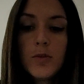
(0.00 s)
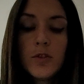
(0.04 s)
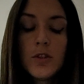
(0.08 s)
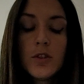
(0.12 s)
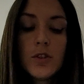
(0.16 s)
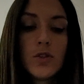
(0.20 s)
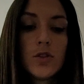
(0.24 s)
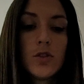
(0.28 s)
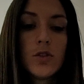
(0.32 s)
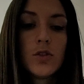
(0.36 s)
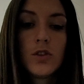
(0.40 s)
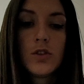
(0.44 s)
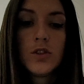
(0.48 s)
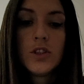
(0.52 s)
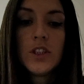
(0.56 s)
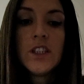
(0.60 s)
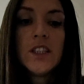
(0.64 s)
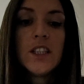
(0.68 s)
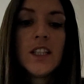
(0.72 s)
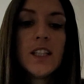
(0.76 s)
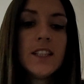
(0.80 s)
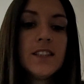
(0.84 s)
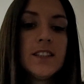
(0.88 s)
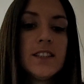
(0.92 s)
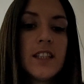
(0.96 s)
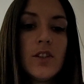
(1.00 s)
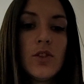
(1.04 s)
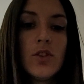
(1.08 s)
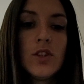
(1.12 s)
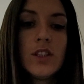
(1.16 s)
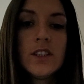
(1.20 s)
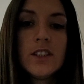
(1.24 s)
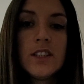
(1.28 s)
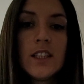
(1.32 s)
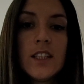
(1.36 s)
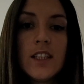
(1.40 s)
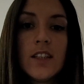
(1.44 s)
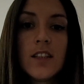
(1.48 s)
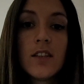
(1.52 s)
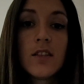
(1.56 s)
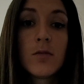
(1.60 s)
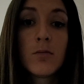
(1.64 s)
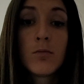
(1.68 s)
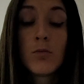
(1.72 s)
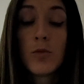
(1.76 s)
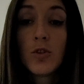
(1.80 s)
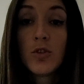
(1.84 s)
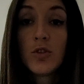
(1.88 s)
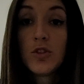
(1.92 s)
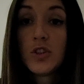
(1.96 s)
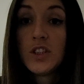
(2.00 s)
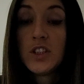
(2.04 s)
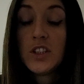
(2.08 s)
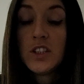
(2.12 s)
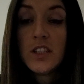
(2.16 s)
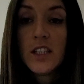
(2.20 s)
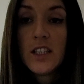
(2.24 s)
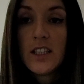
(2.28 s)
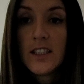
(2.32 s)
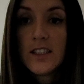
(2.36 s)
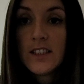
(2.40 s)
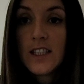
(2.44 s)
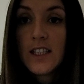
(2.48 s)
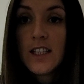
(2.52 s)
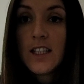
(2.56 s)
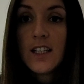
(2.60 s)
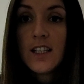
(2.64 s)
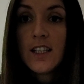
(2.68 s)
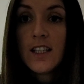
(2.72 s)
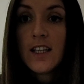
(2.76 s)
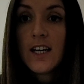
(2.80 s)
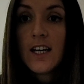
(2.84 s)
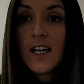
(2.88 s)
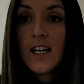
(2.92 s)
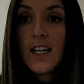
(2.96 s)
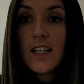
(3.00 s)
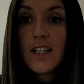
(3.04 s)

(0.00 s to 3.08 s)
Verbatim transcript: pues eso, si os interesa, yo qué sé, bueno, si os interesa